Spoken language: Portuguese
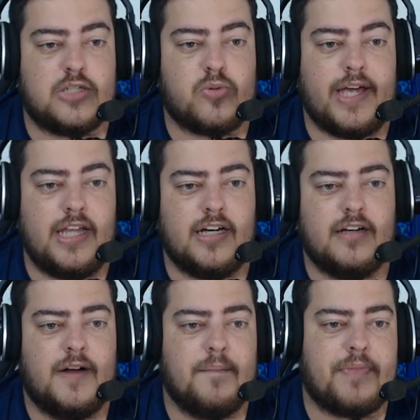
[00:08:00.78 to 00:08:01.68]
nisso
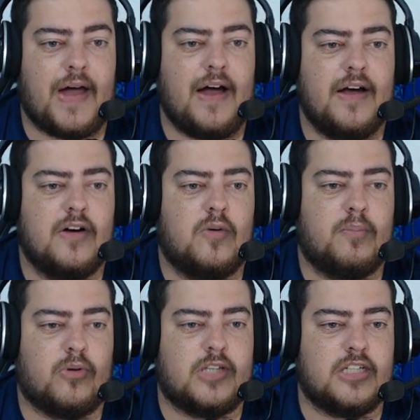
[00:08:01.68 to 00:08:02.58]
ainda, tá?
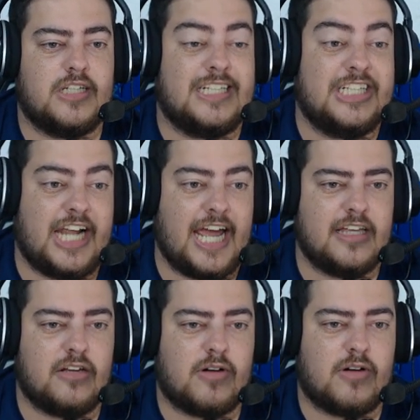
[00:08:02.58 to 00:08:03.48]
Um ponta
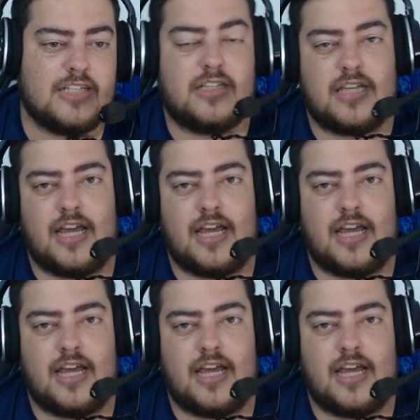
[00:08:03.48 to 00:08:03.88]
direita, no caso.